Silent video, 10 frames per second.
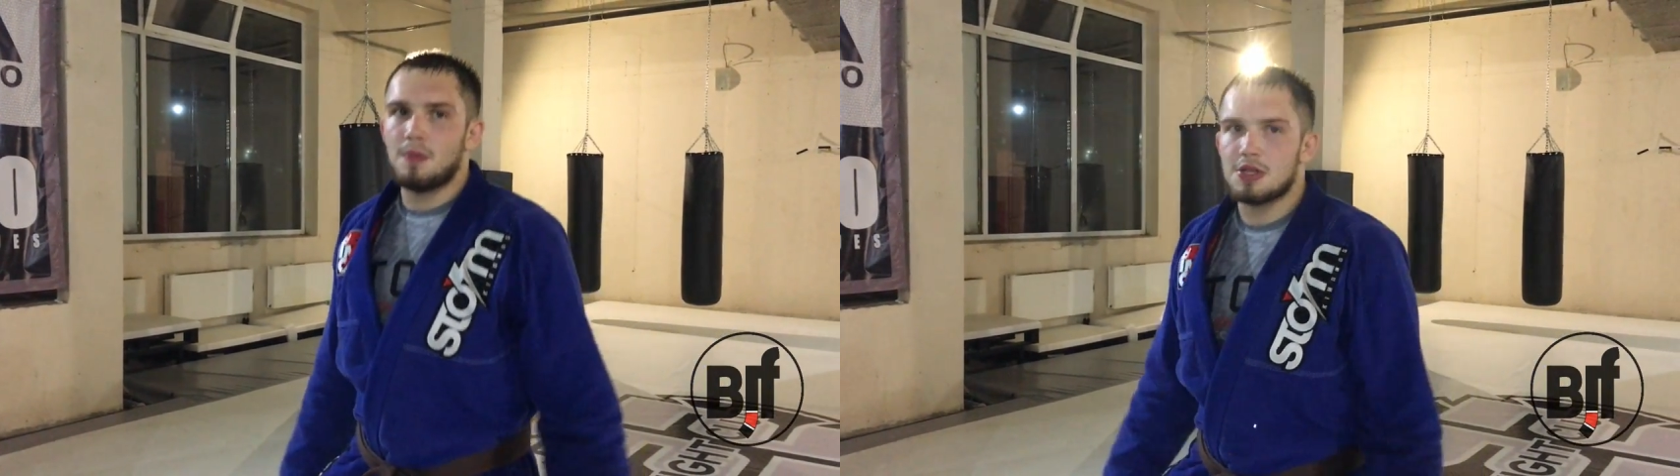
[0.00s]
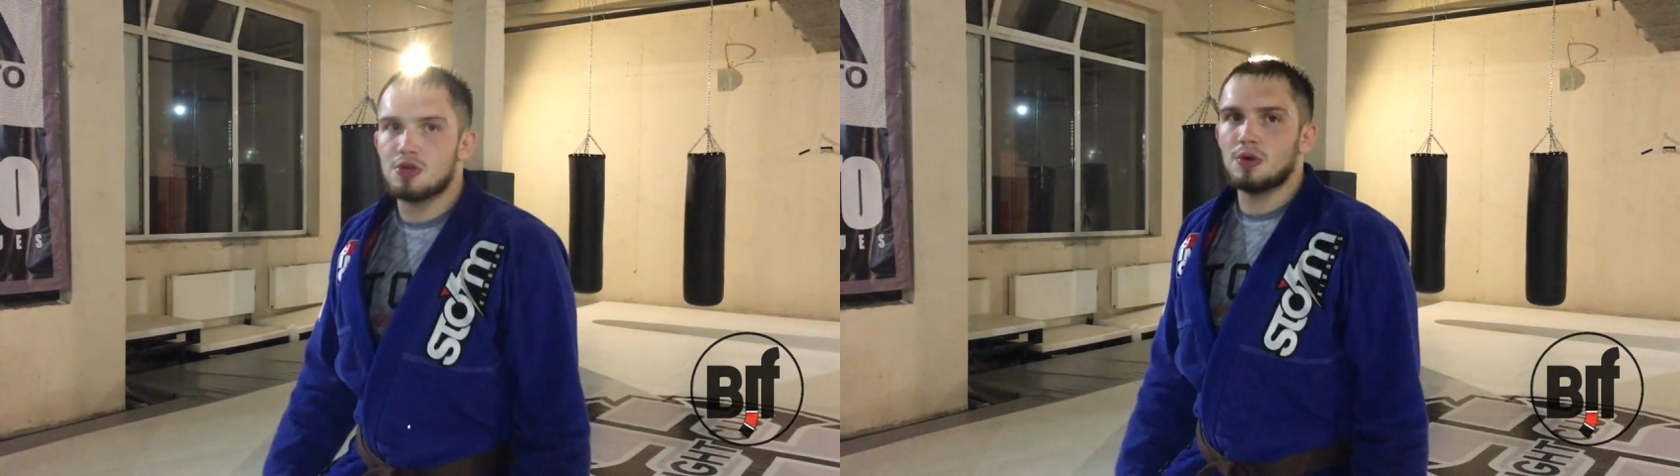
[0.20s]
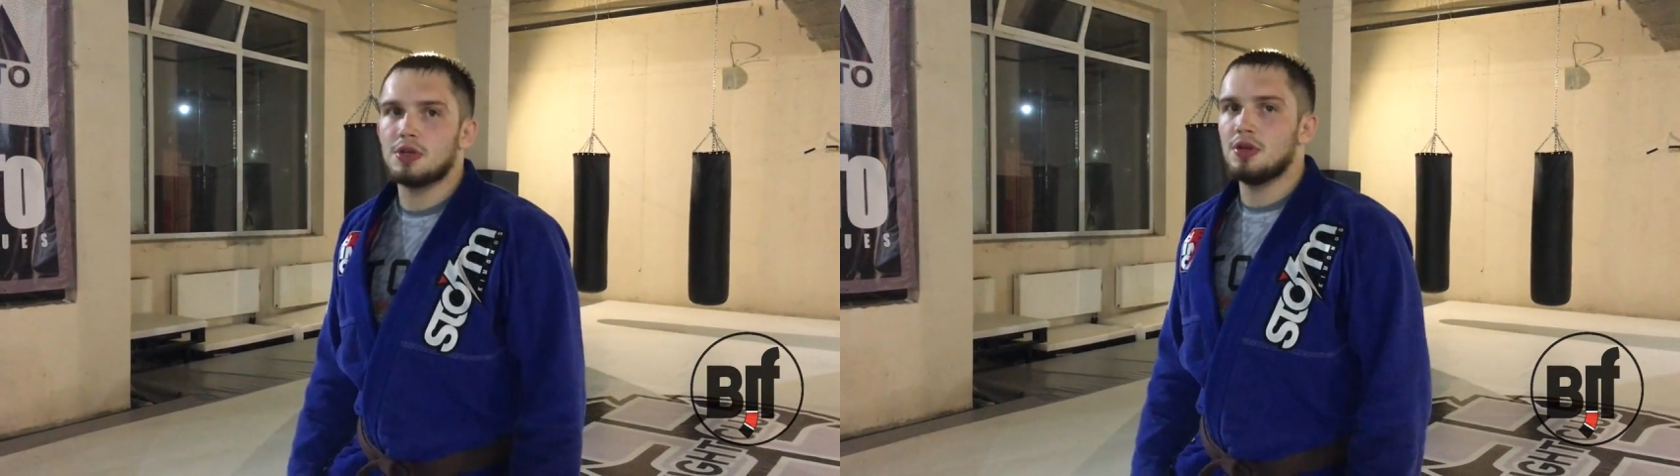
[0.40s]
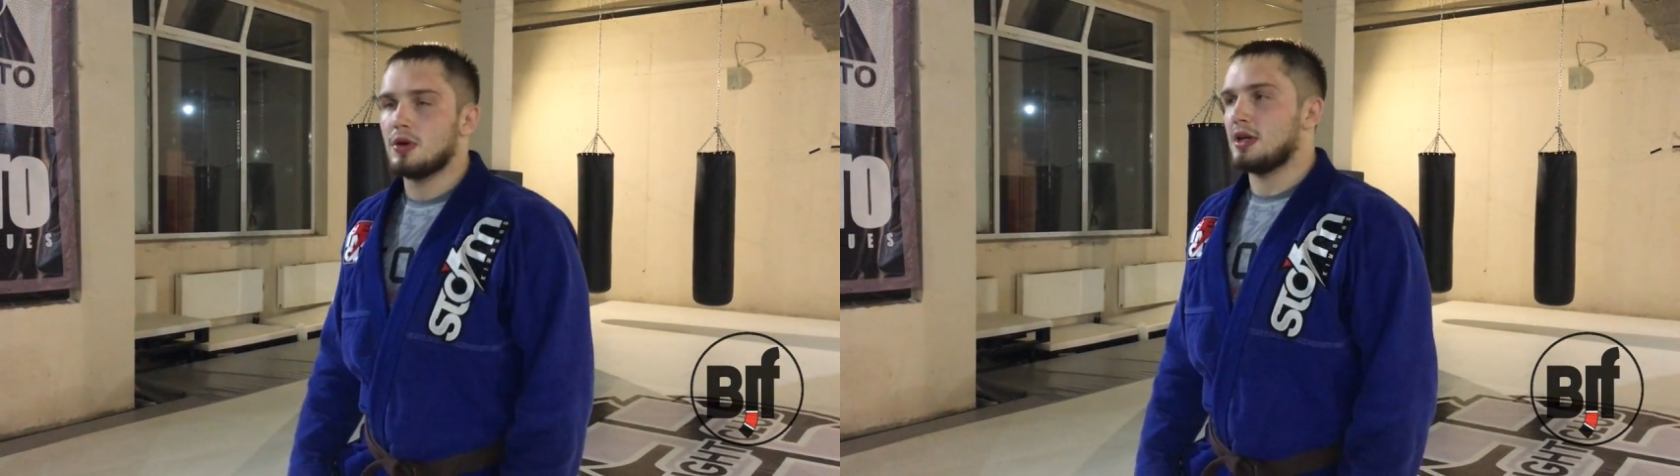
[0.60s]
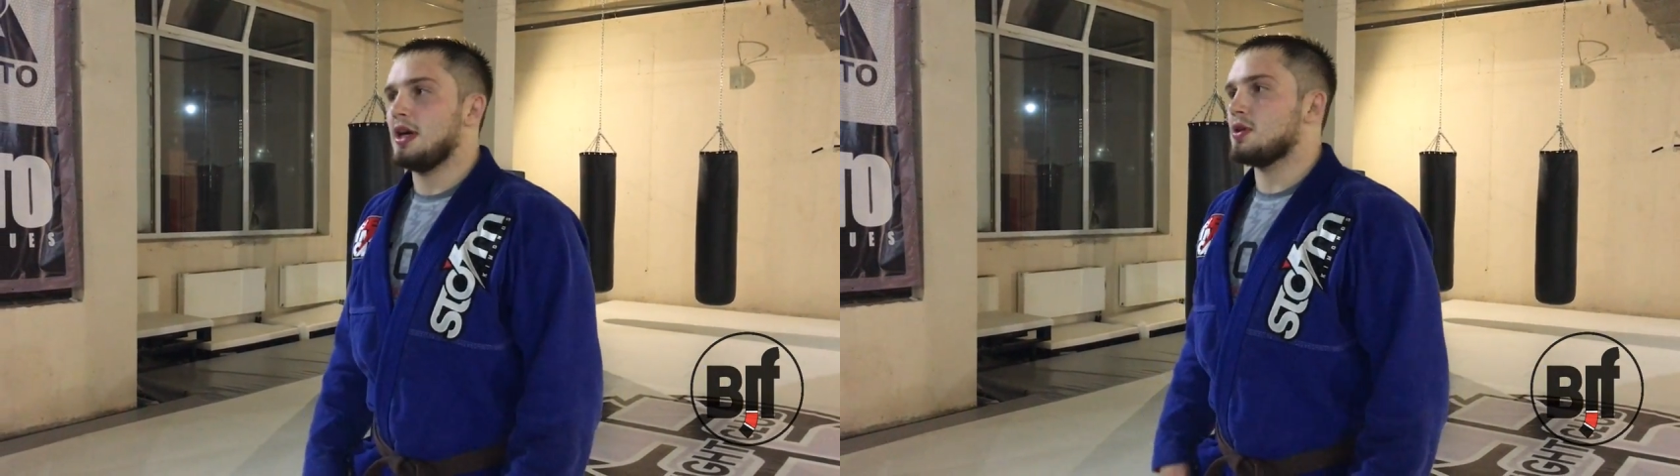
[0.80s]
подсунутые
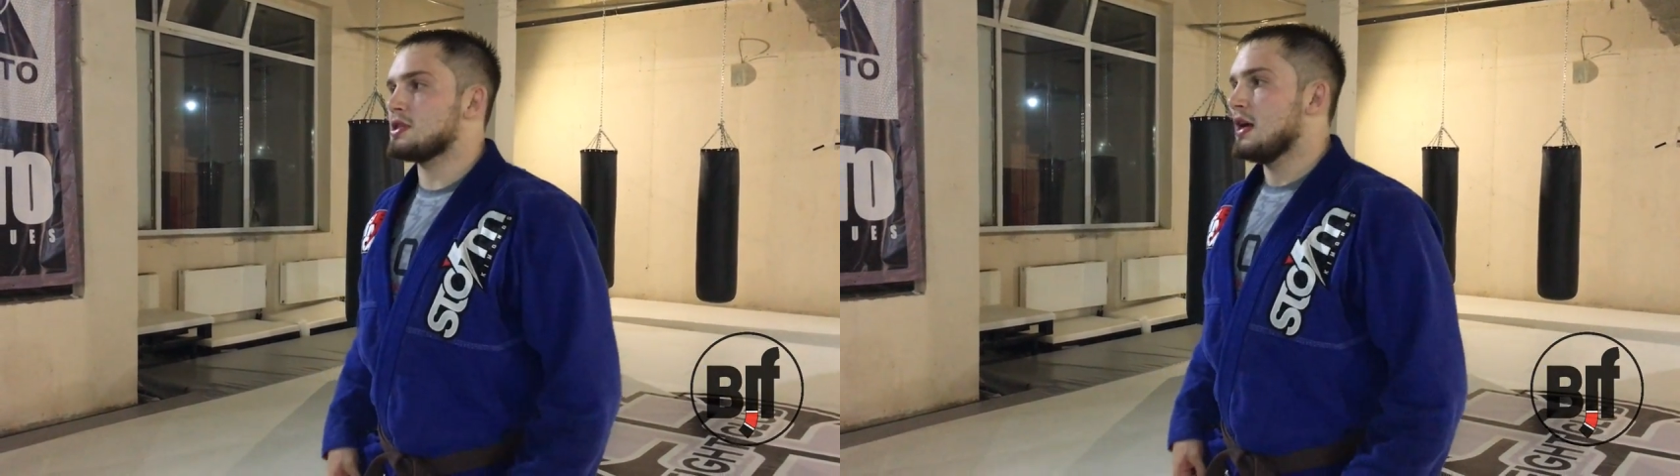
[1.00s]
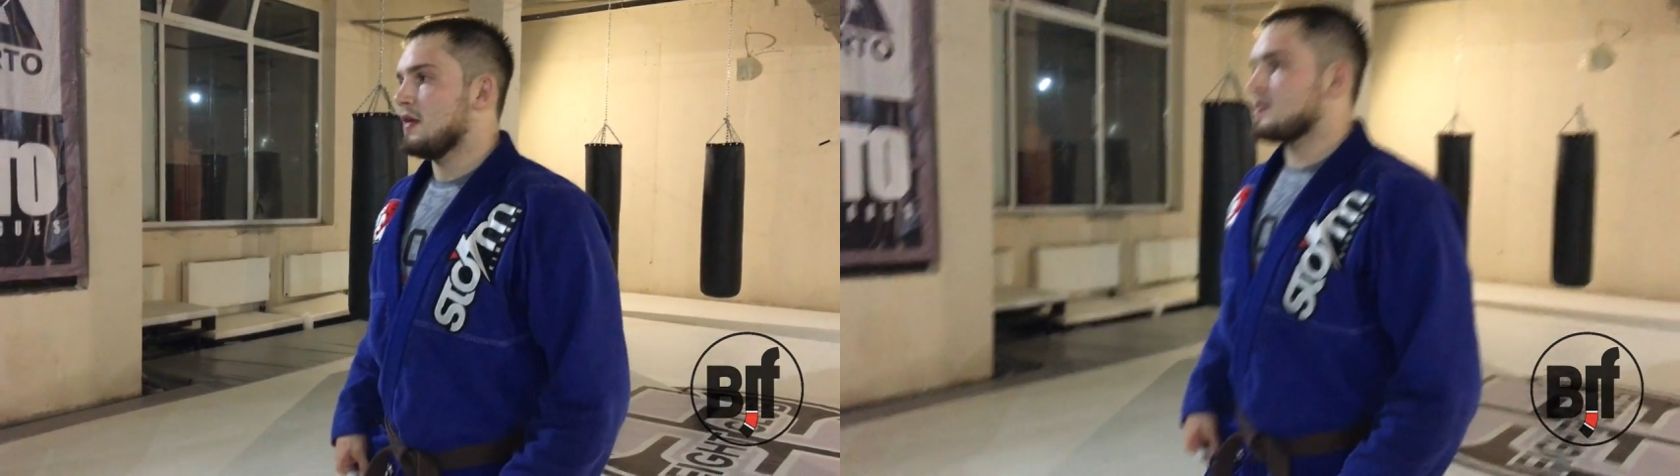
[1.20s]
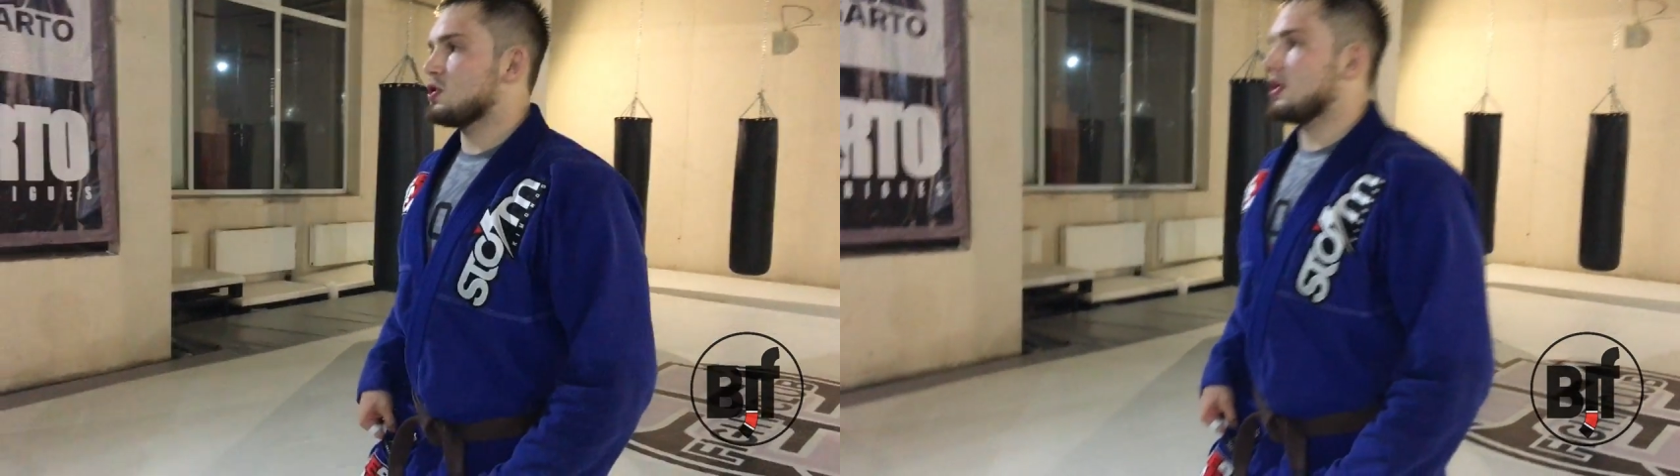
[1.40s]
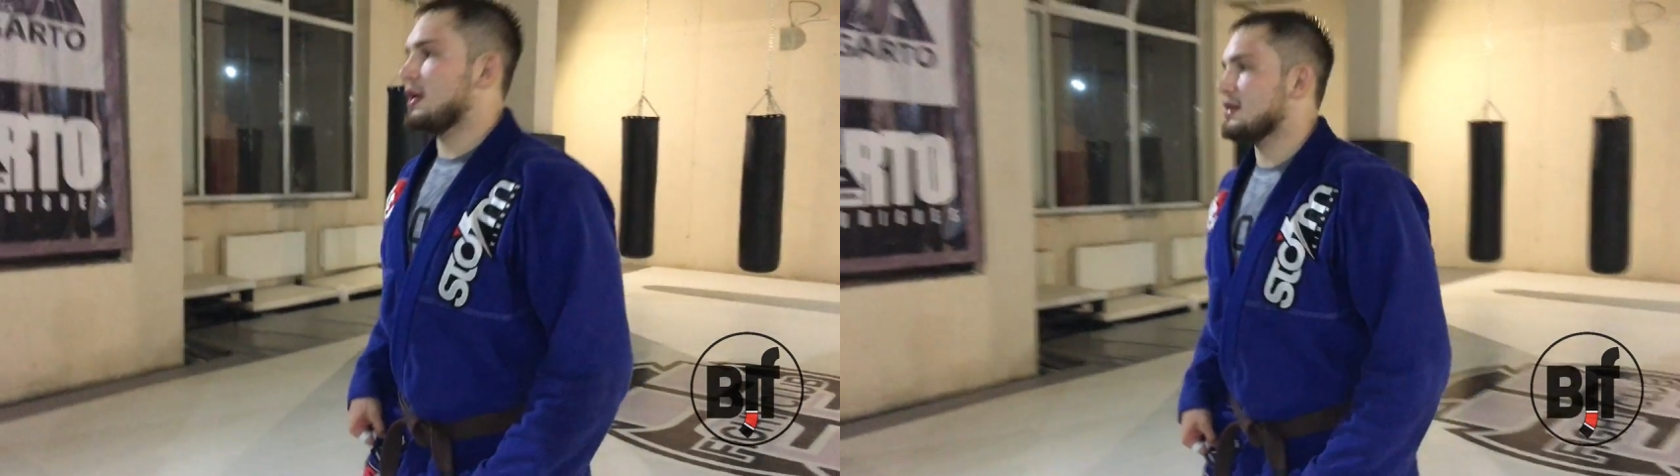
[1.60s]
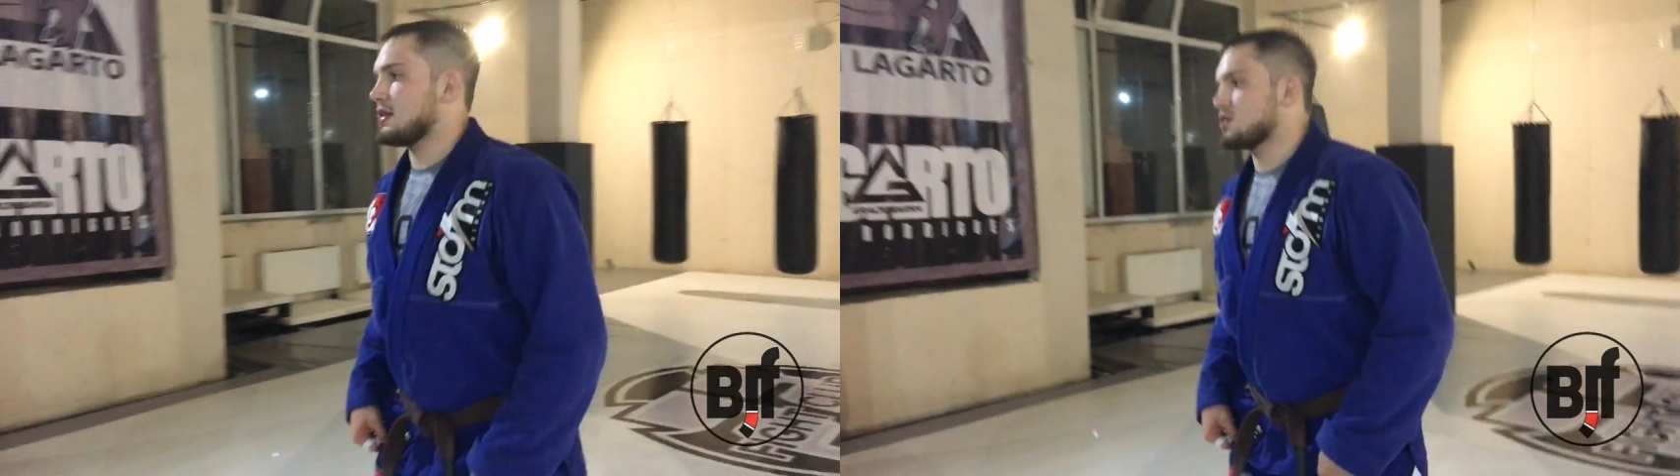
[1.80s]
ноги, да, то есть
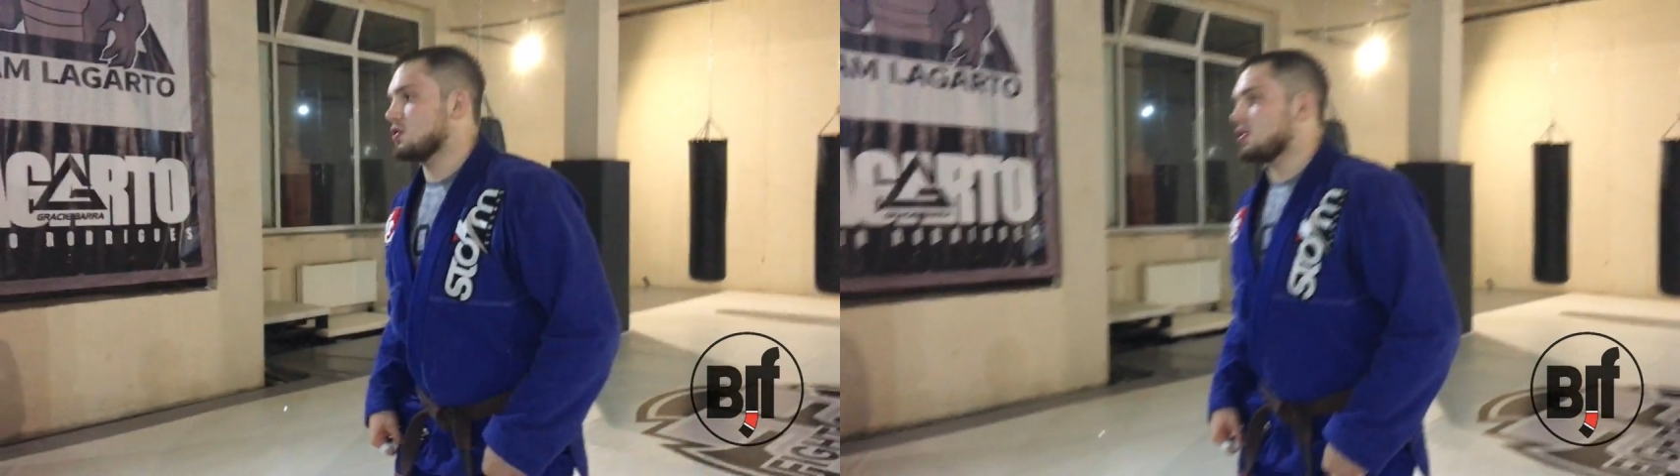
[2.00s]
стойки, если